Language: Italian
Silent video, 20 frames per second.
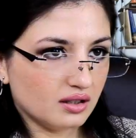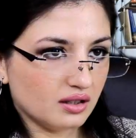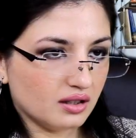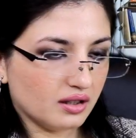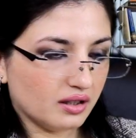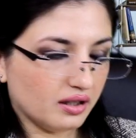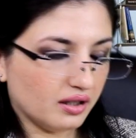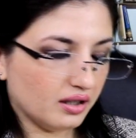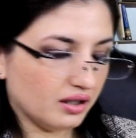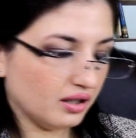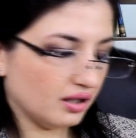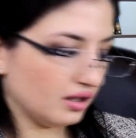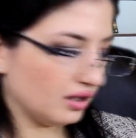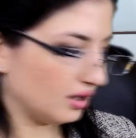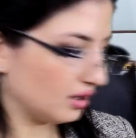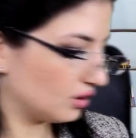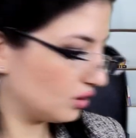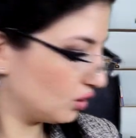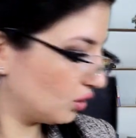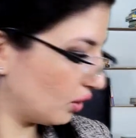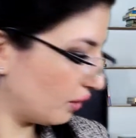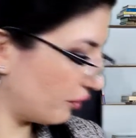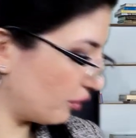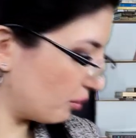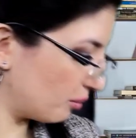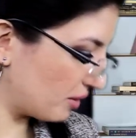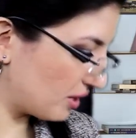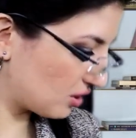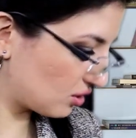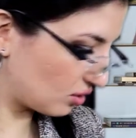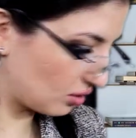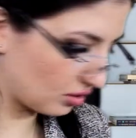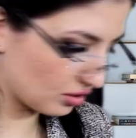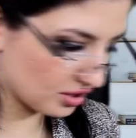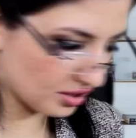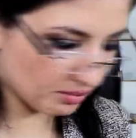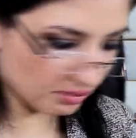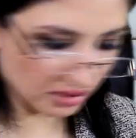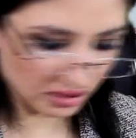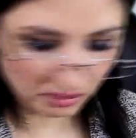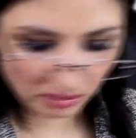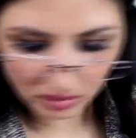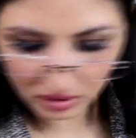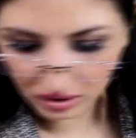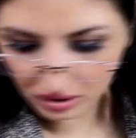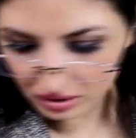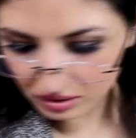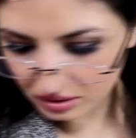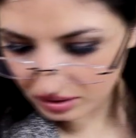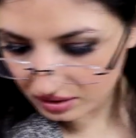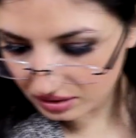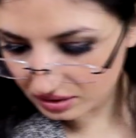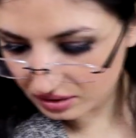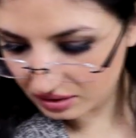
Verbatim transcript: Ah, dove ho messo lo zibibbo?